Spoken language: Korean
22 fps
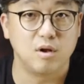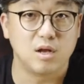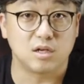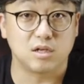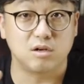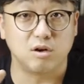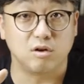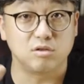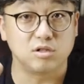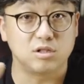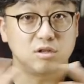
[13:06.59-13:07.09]

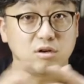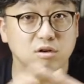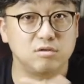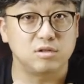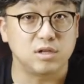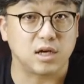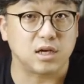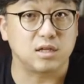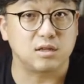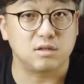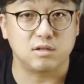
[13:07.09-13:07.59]
이런 이런
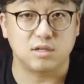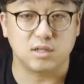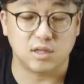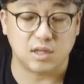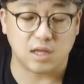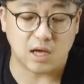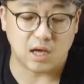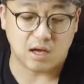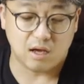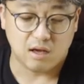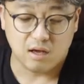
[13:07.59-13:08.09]

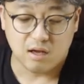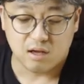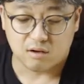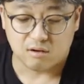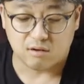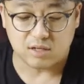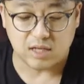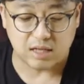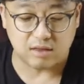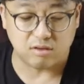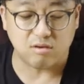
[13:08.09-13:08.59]
얘기들인데
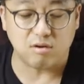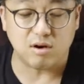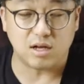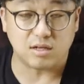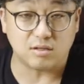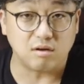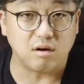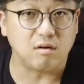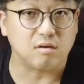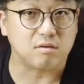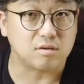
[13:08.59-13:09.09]
그걸 다
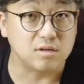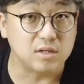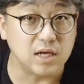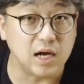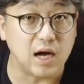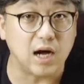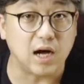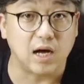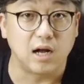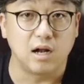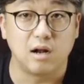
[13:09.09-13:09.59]
떠나서
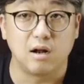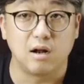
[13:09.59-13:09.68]
그냥